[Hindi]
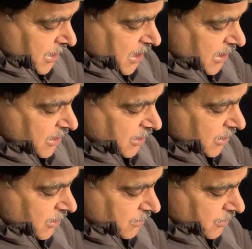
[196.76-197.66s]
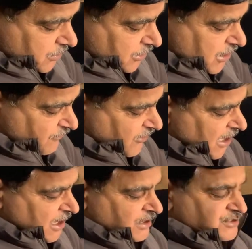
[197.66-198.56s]
एक ये
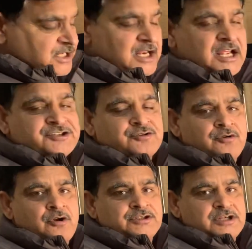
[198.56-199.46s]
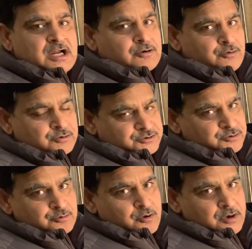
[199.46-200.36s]
फाइनेंशियल एस्ट्रोलॉजी का कोर्स
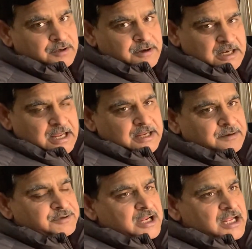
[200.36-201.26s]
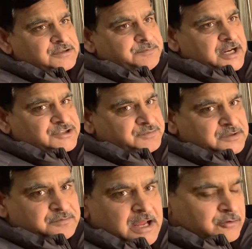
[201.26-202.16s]
शुरू होने वाला है अभी आज
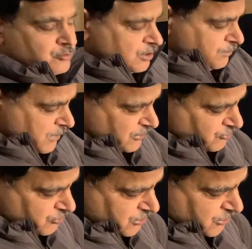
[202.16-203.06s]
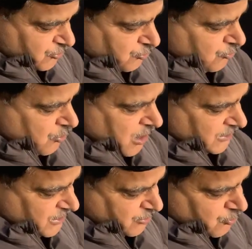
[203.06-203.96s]
बृहस्पतिवार हो गई परसों से शुरू होगा
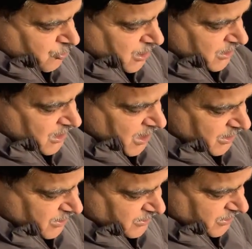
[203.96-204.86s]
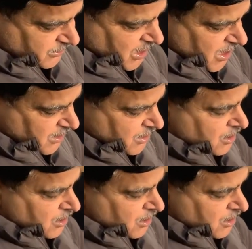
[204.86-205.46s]
जिसको करना है कर सकता है